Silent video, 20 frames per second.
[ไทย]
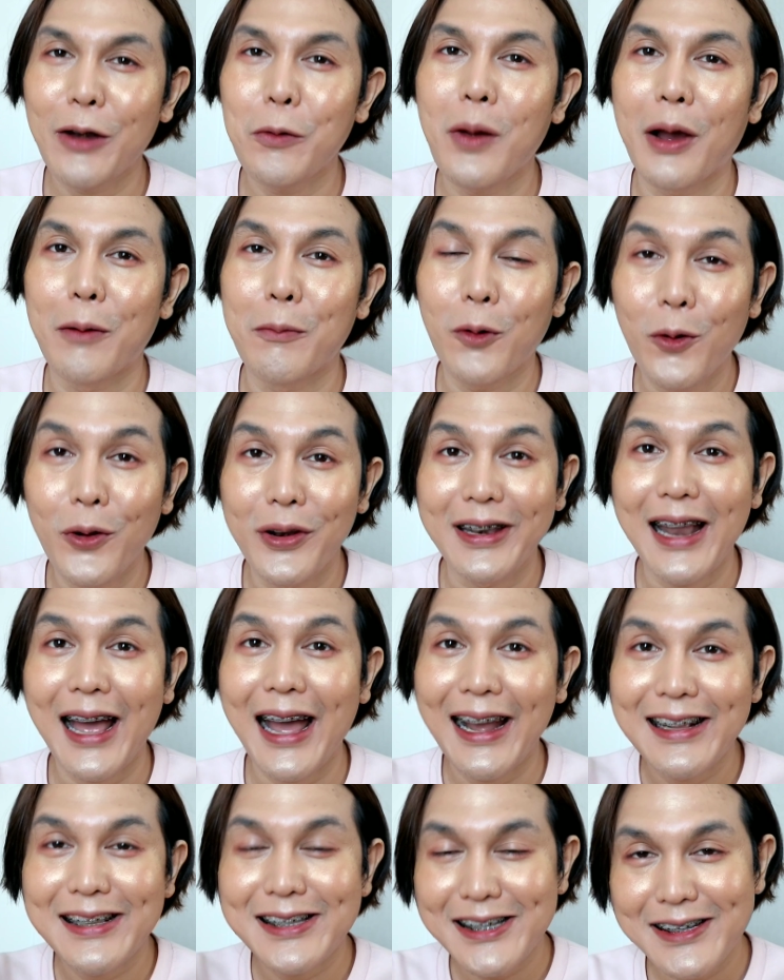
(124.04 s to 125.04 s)
คาดหวังผล
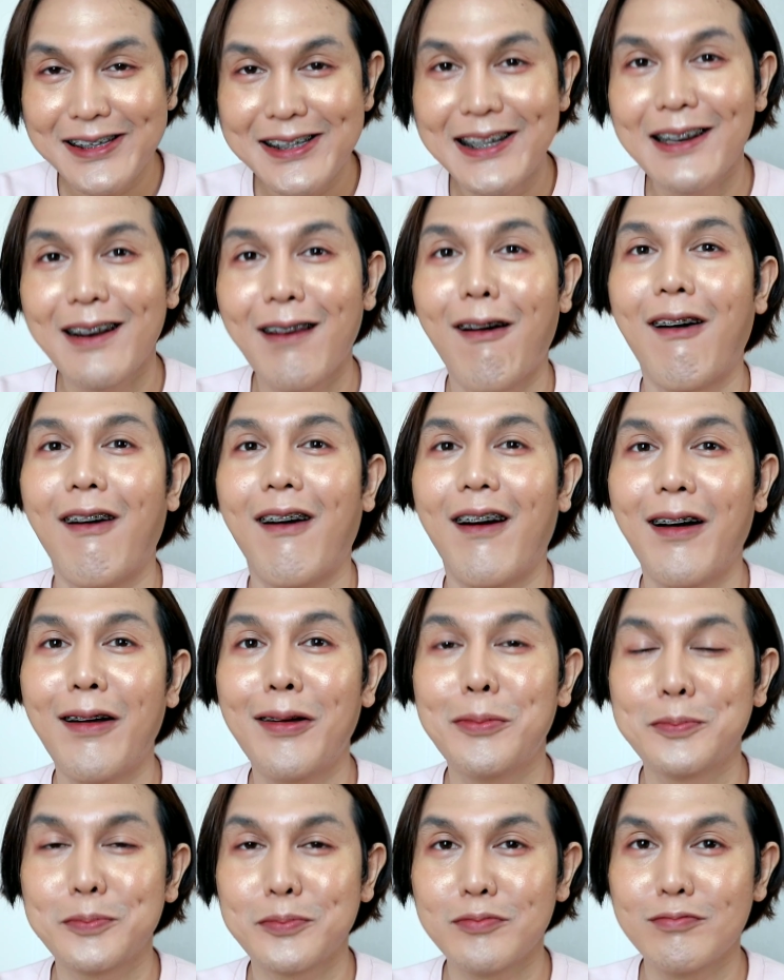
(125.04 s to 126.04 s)
ได้จริงๆหรอ
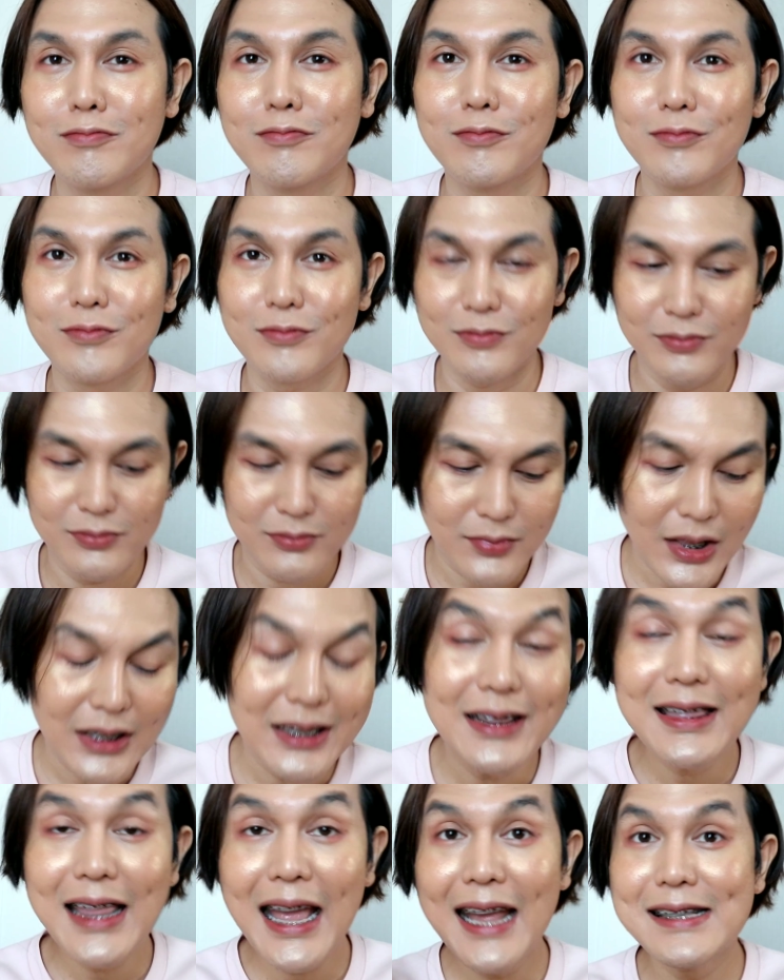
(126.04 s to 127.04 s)

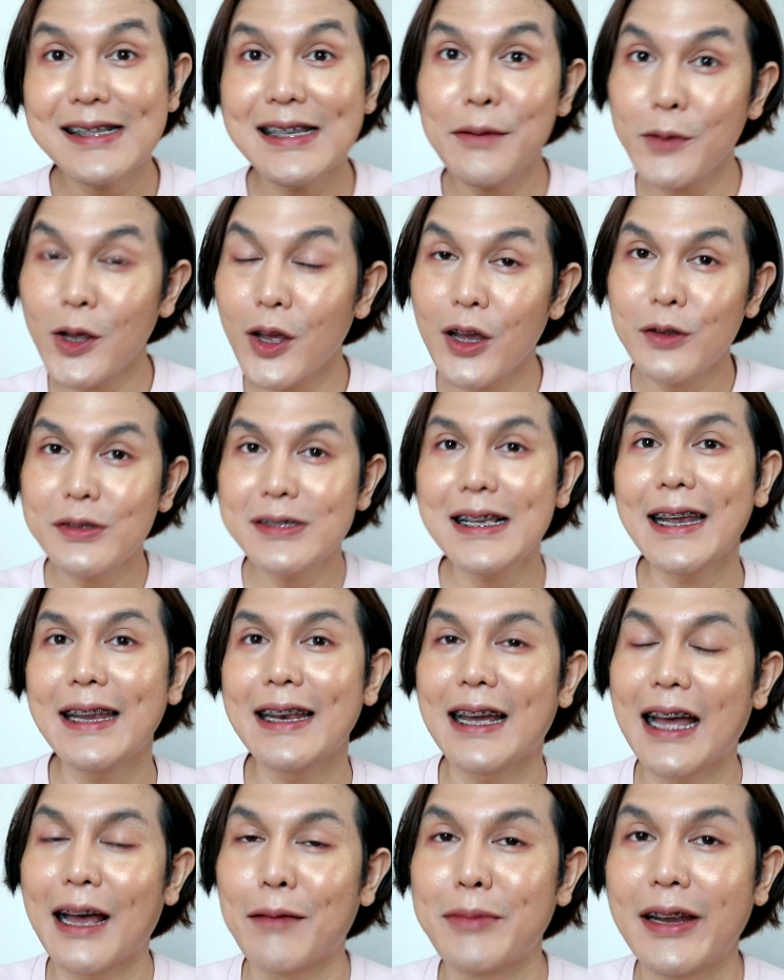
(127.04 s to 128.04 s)
แต่เจมก็เข้าใจ
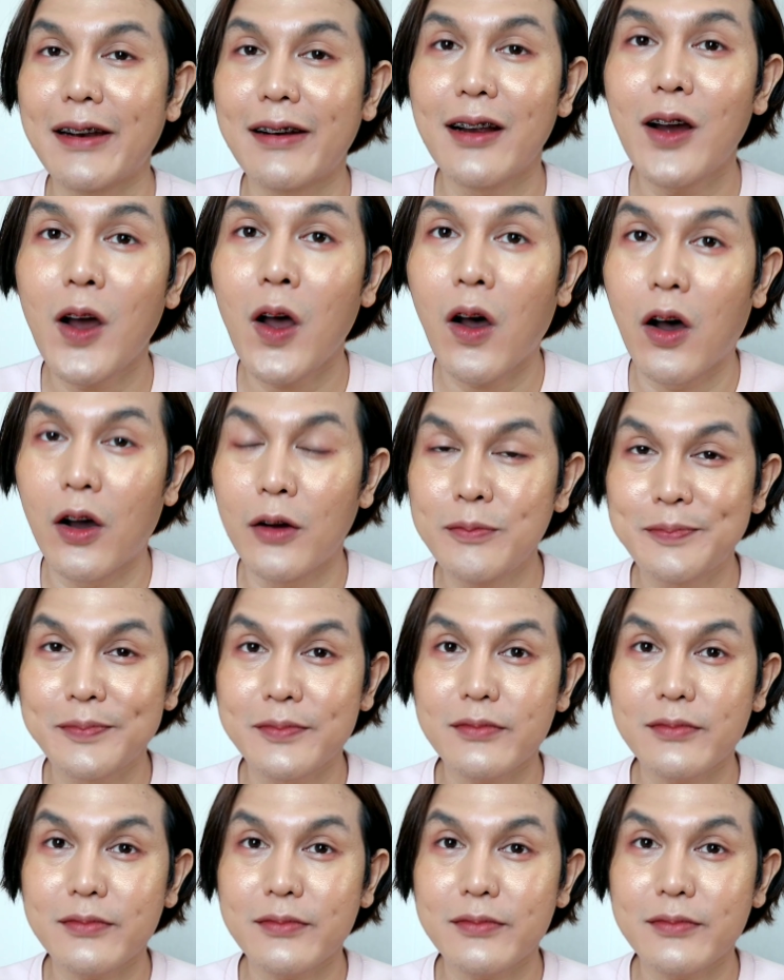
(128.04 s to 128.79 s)
นะครับในเรื่องของ